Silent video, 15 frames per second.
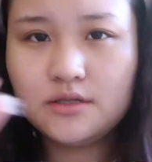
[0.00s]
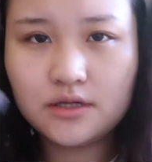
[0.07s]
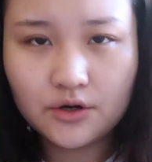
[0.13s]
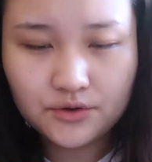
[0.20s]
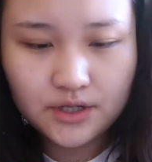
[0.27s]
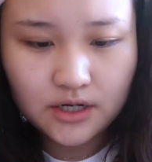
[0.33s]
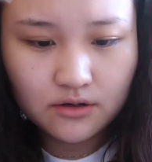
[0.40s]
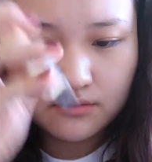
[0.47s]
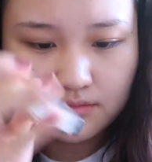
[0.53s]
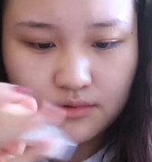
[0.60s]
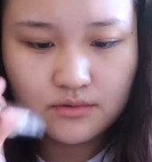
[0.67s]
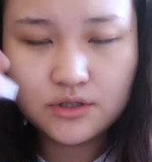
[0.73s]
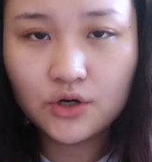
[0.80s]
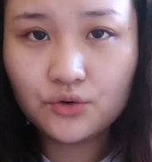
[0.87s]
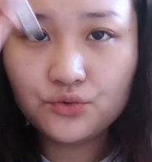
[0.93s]
摇一摇
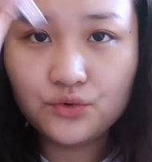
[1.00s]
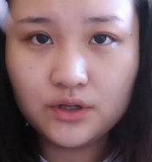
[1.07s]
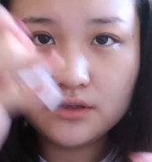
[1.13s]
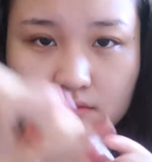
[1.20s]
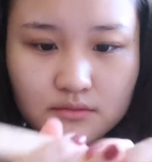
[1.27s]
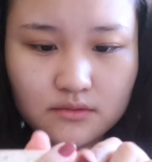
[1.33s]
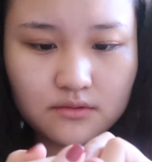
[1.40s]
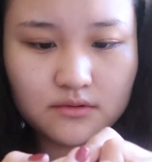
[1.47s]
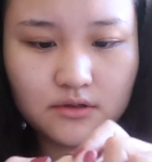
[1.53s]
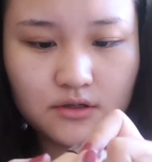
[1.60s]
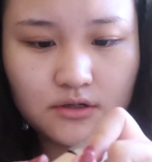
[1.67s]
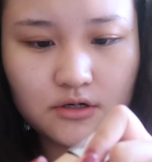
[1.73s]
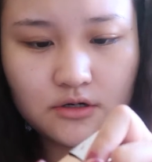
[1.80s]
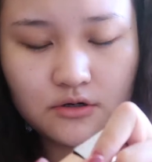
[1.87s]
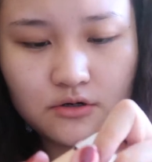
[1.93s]
摇匀，
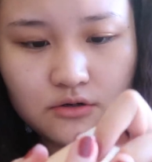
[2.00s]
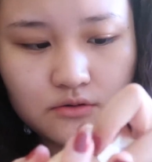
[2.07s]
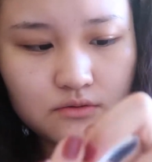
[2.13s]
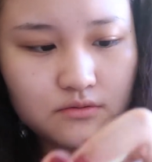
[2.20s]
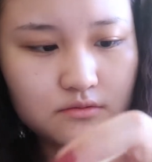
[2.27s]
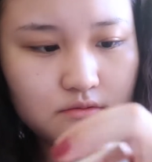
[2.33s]
然后。